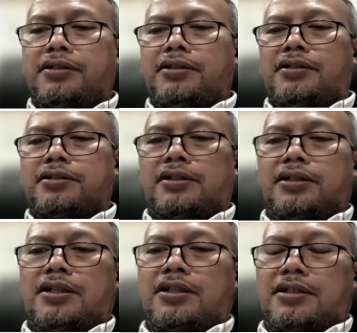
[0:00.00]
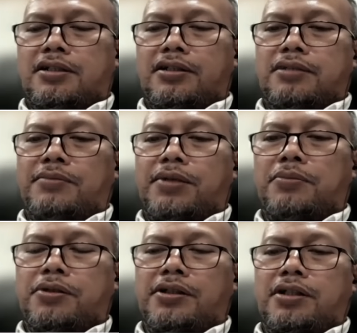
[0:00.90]
Sehingga uh,
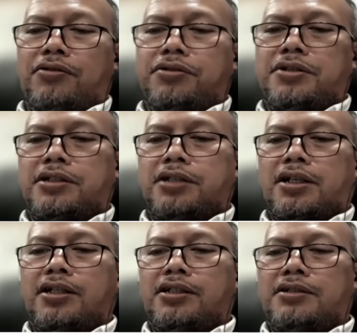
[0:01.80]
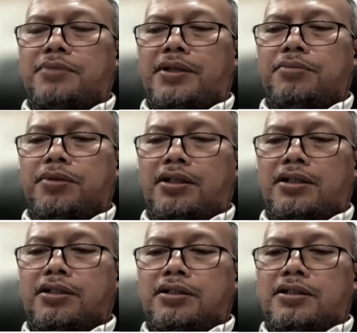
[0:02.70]
melapor dinegosiasikan
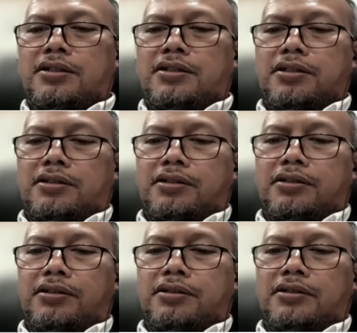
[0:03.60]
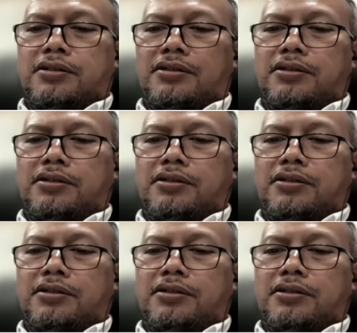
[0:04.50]
bagaimana uh,